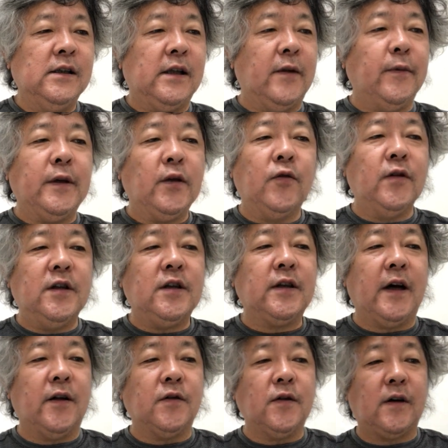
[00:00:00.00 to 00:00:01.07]
例えば日本医師
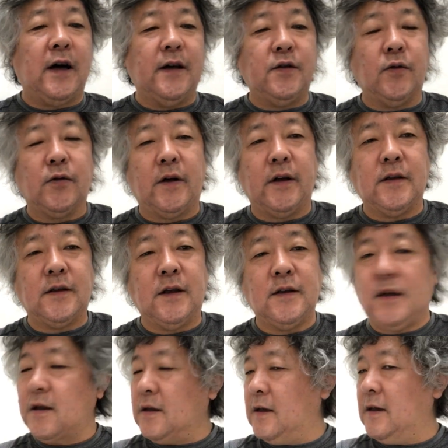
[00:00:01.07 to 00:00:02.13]
会の会長とかですね
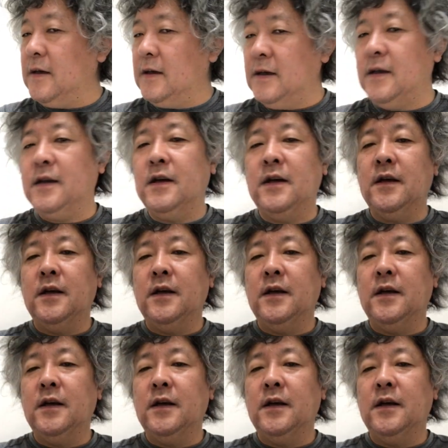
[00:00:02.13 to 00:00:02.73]
絶対に